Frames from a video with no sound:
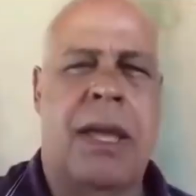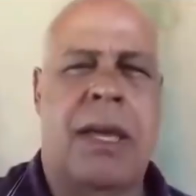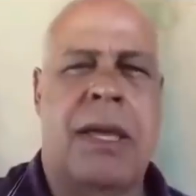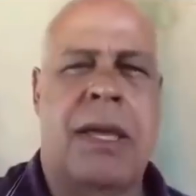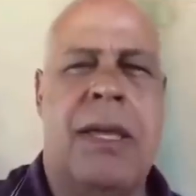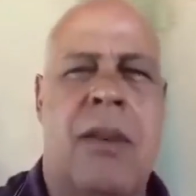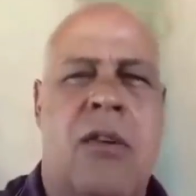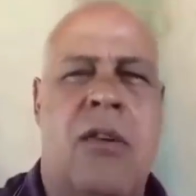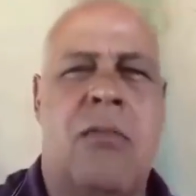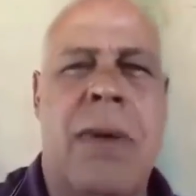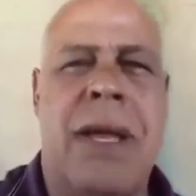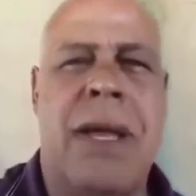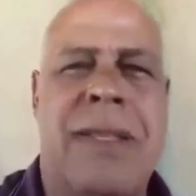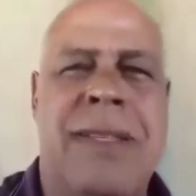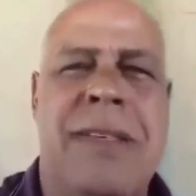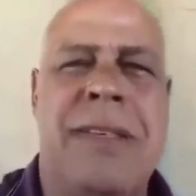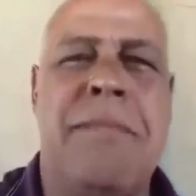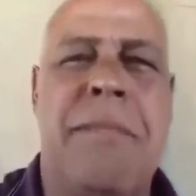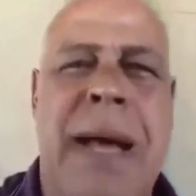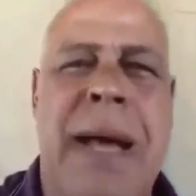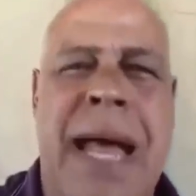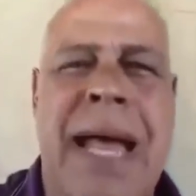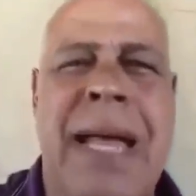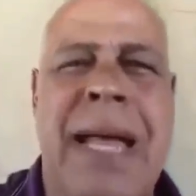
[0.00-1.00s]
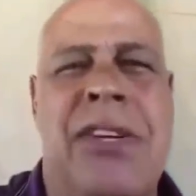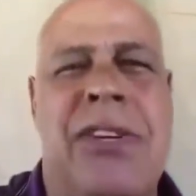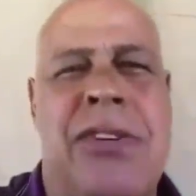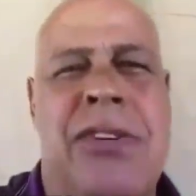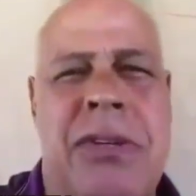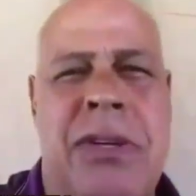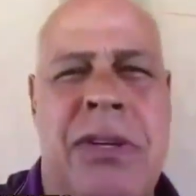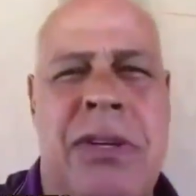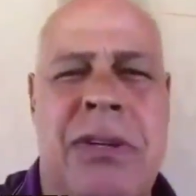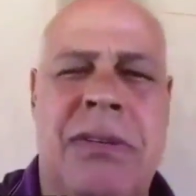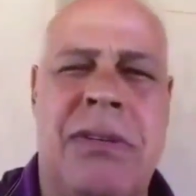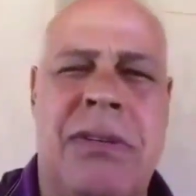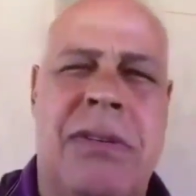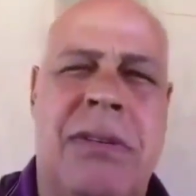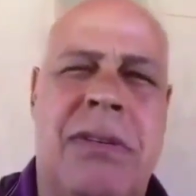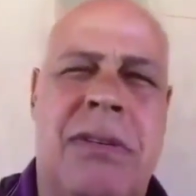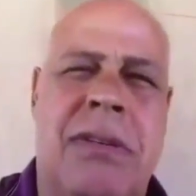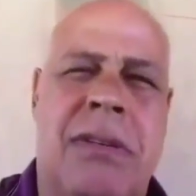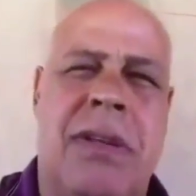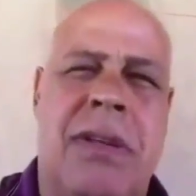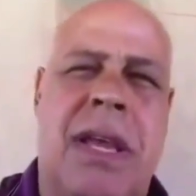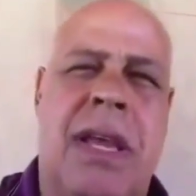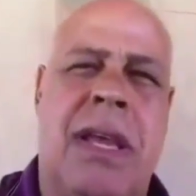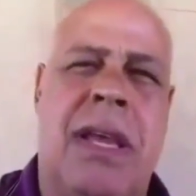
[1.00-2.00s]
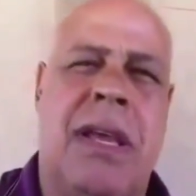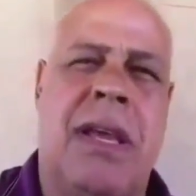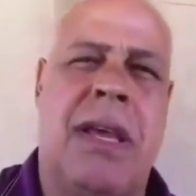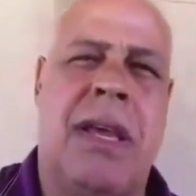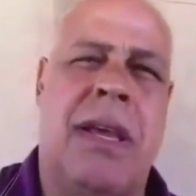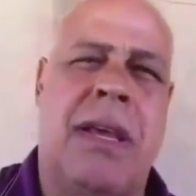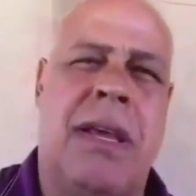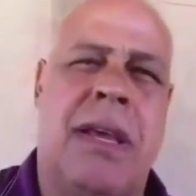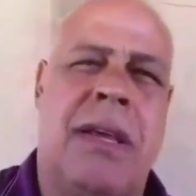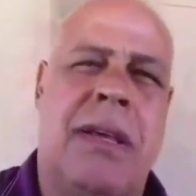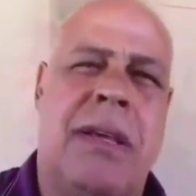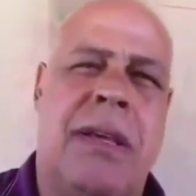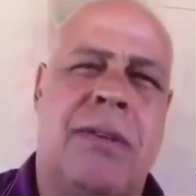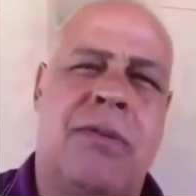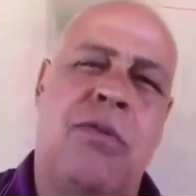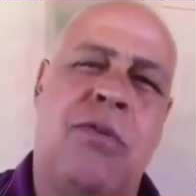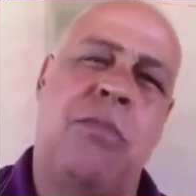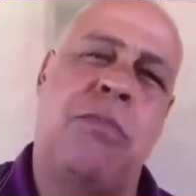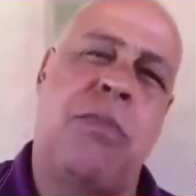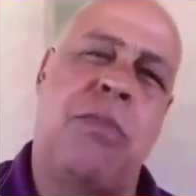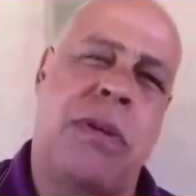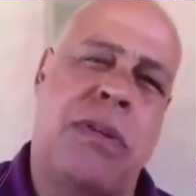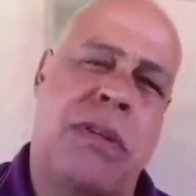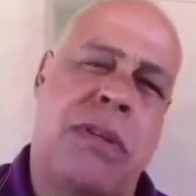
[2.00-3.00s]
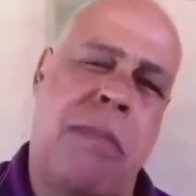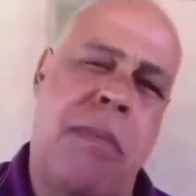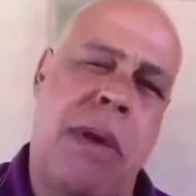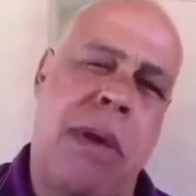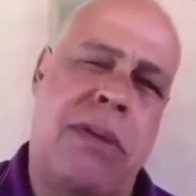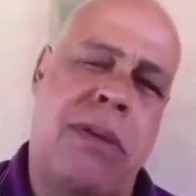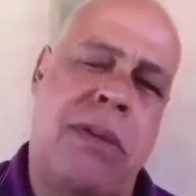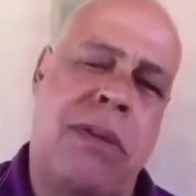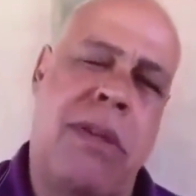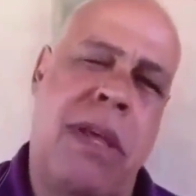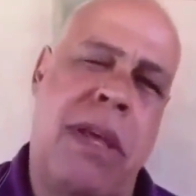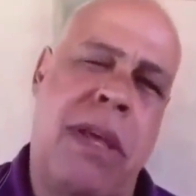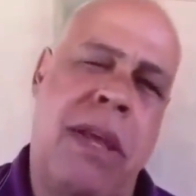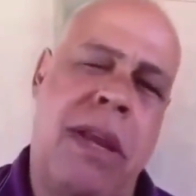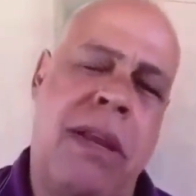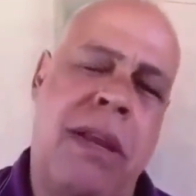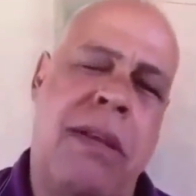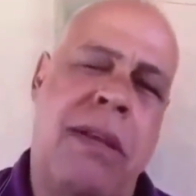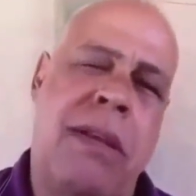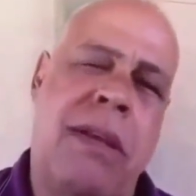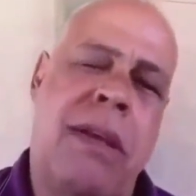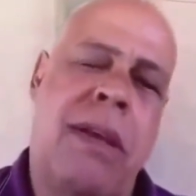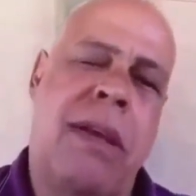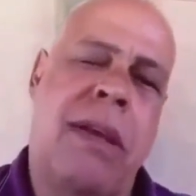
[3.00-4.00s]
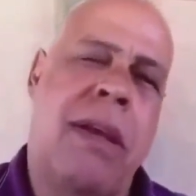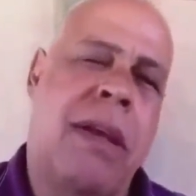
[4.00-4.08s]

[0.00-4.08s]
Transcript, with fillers: aqui umas imagens é, supostamente dele.